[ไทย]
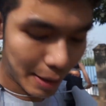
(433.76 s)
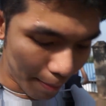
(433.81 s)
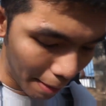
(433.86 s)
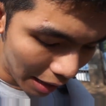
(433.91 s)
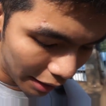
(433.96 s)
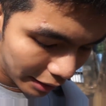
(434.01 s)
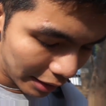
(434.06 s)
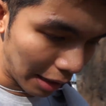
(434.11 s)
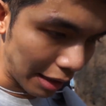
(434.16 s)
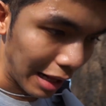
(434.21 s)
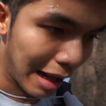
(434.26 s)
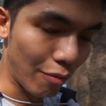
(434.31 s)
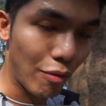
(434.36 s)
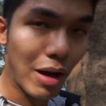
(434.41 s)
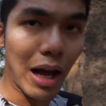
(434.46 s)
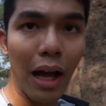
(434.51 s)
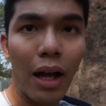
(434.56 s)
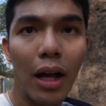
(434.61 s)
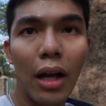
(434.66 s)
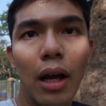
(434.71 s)
ดีมากเลยนะ ถาม
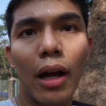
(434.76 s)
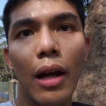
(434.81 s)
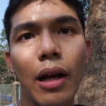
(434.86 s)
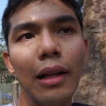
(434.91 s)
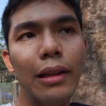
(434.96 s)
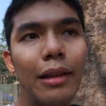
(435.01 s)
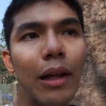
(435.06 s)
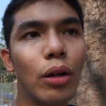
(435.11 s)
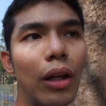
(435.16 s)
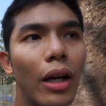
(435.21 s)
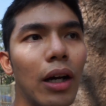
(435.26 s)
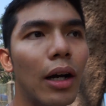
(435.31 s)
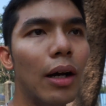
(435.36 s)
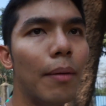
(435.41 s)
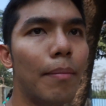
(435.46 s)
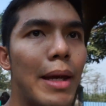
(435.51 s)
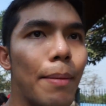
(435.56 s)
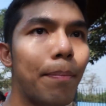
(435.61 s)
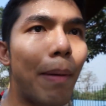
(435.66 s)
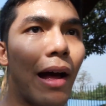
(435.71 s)
ว่า แล้วเธอ
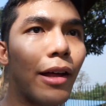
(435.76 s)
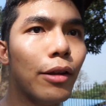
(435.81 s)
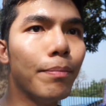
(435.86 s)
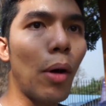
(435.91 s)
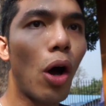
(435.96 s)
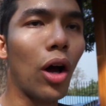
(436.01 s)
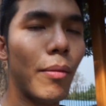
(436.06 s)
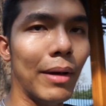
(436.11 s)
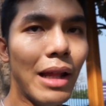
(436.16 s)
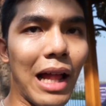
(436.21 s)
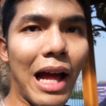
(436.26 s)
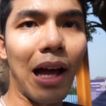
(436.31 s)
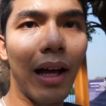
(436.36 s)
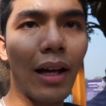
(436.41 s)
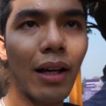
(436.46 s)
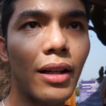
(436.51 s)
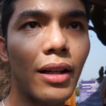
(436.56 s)
มีพาสปอร์ตไหมล่ะ